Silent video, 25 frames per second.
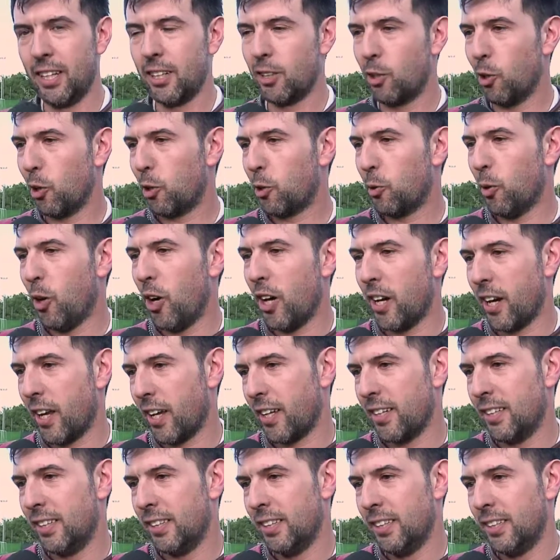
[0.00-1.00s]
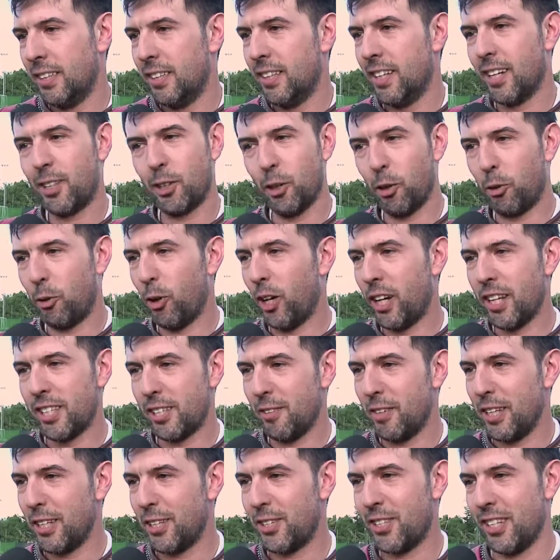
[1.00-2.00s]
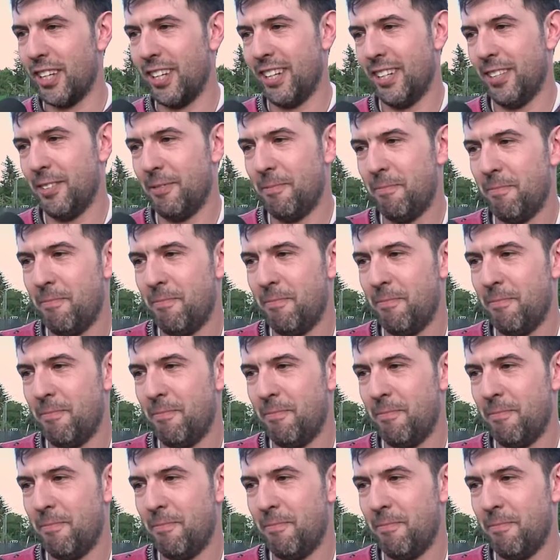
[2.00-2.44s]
col cuore e col cuore si vince.